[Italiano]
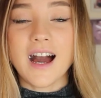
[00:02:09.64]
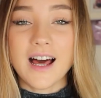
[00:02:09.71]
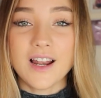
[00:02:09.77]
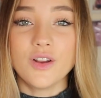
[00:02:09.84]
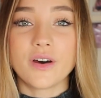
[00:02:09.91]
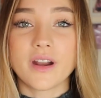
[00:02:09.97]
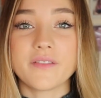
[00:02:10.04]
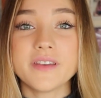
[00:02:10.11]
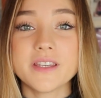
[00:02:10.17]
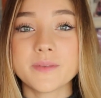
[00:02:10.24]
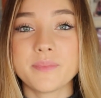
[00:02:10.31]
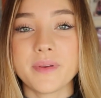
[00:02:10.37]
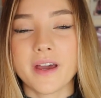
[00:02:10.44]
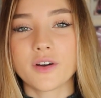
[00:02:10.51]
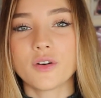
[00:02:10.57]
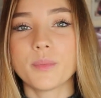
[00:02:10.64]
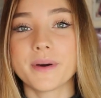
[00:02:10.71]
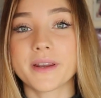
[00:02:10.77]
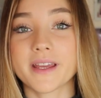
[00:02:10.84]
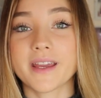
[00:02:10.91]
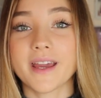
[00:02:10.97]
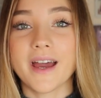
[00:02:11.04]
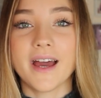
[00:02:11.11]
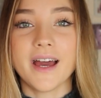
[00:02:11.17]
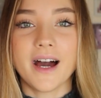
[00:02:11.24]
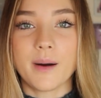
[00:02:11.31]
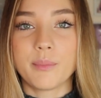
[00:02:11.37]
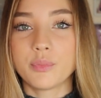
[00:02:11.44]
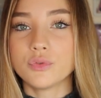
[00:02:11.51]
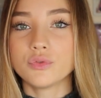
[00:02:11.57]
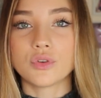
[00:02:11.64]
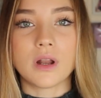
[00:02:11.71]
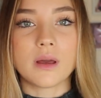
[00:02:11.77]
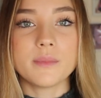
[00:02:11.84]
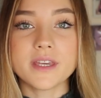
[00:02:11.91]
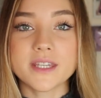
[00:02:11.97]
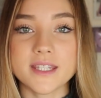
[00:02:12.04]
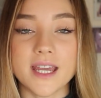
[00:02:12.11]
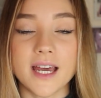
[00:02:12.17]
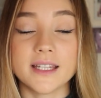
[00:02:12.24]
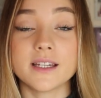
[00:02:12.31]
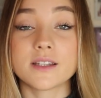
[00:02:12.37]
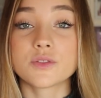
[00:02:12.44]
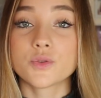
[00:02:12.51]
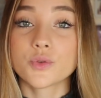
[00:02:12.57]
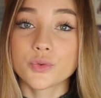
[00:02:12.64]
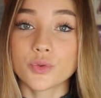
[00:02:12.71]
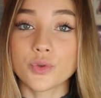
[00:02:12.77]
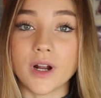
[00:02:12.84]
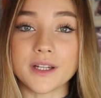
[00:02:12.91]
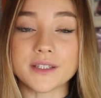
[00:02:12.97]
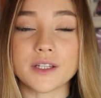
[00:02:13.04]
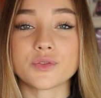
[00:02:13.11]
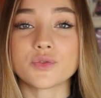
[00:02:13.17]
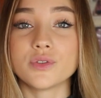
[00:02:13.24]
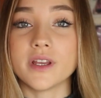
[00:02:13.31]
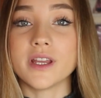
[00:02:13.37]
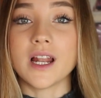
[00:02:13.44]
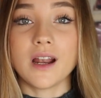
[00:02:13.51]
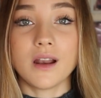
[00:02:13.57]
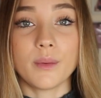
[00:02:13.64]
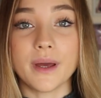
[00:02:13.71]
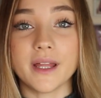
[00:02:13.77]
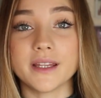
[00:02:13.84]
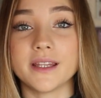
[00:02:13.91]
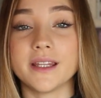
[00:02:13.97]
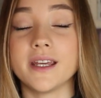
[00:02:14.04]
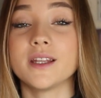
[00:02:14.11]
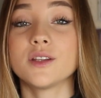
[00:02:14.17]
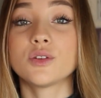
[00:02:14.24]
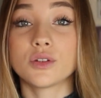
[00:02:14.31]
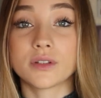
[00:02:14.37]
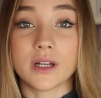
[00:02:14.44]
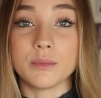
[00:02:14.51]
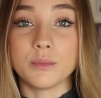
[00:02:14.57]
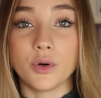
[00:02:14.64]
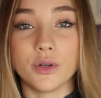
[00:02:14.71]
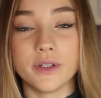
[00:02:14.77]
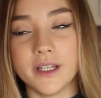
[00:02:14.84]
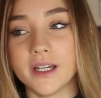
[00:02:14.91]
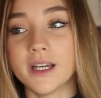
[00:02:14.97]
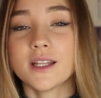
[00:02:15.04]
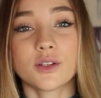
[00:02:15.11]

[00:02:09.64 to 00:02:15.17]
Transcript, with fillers: allora, vi spiego perché appunto la mia scheda è strutturata su degli allenamenti total body.